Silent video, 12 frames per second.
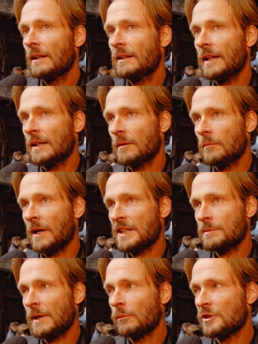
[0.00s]
Denn
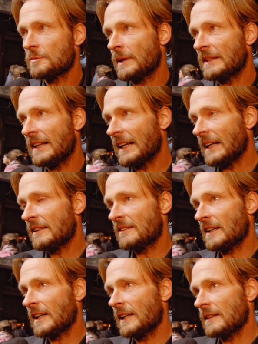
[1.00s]
manchmal muss man Dinge
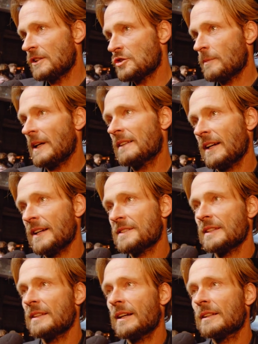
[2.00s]
integrieren, die später erst
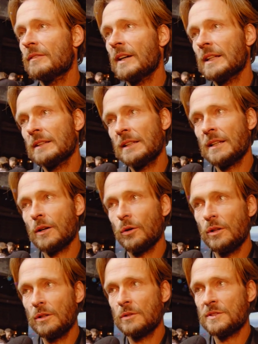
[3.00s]
entdeckt werden in der
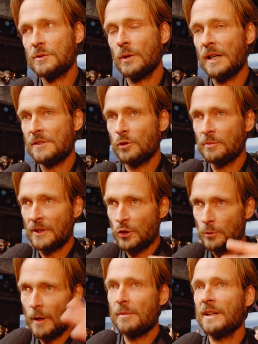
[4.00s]
Rolle und so. Also um den
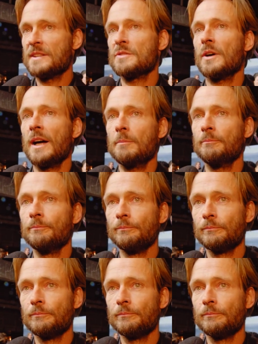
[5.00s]
Überblick zu haben,